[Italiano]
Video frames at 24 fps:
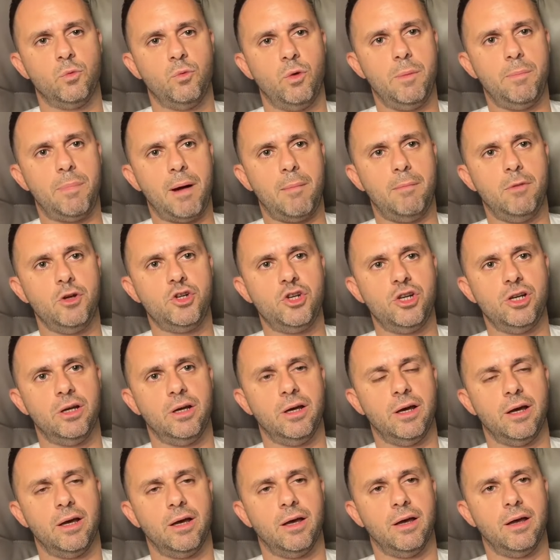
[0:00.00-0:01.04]
WePublishing
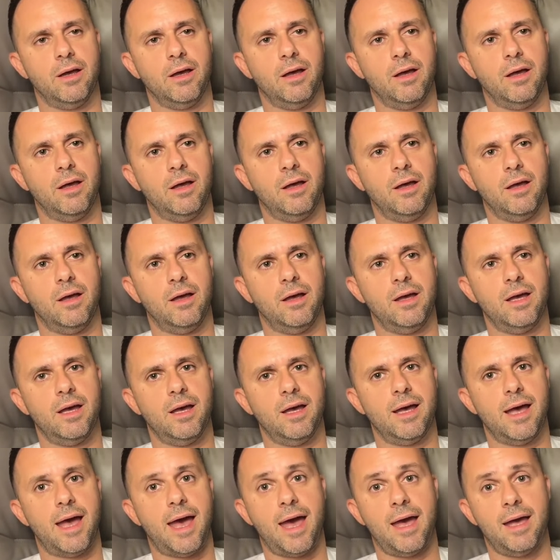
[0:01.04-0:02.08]
è,
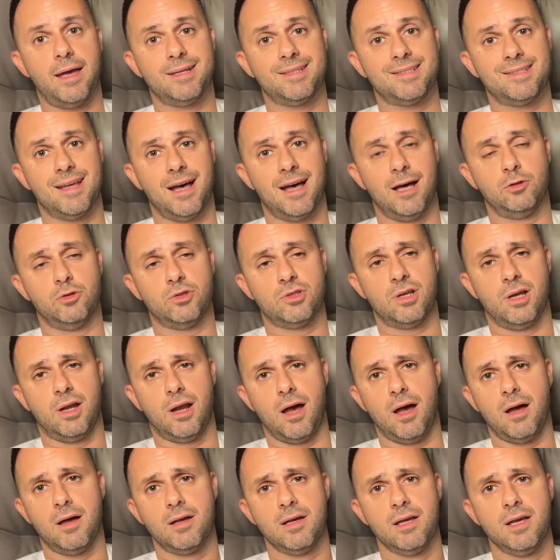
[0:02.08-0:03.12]
è stato,
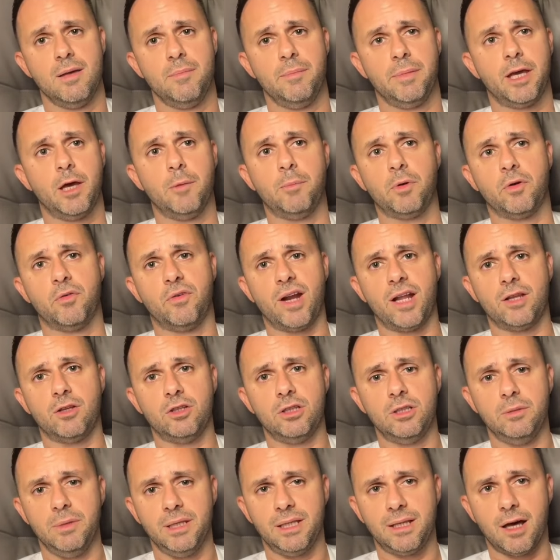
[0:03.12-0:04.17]
sarà, perché proveranno ad
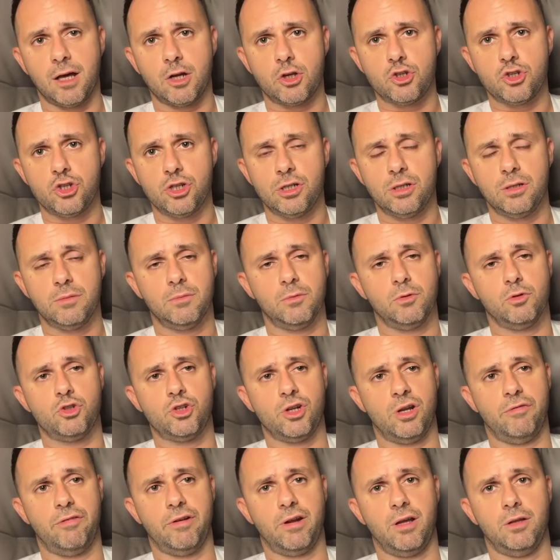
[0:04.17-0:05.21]
imitarci, ma non ce
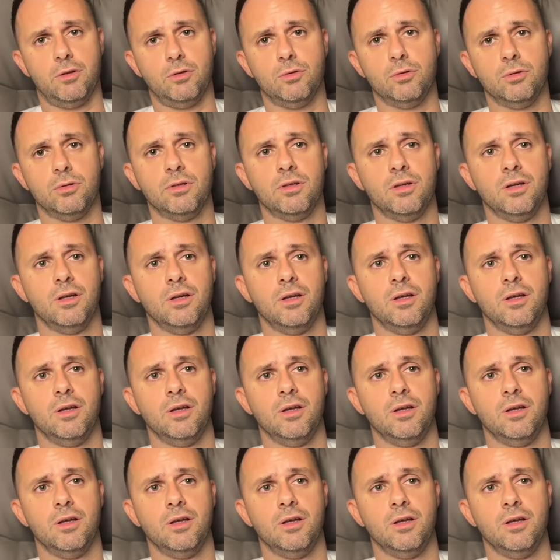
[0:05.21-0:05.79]
la faranno,